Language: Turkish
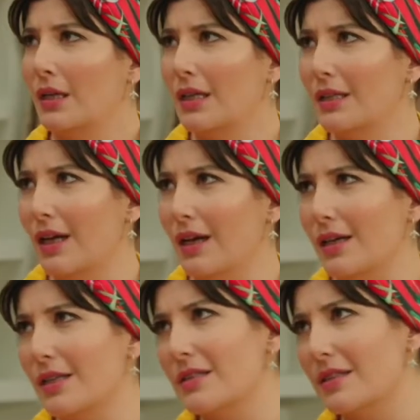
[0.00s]
Ya da
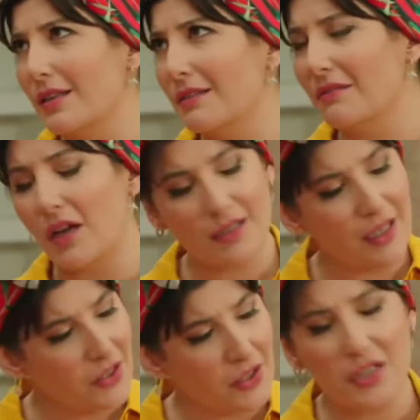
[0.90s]
Aslı
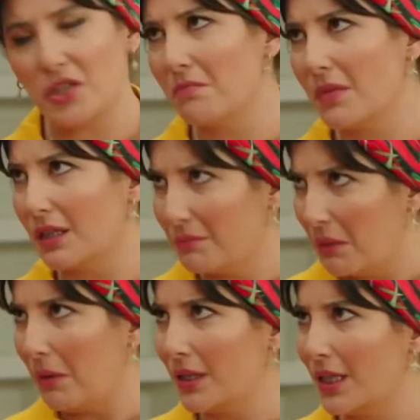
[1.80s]
vazgeç taşınmayalım
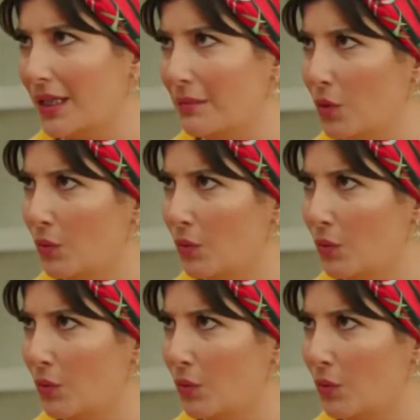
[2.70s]
demen gerekmiyor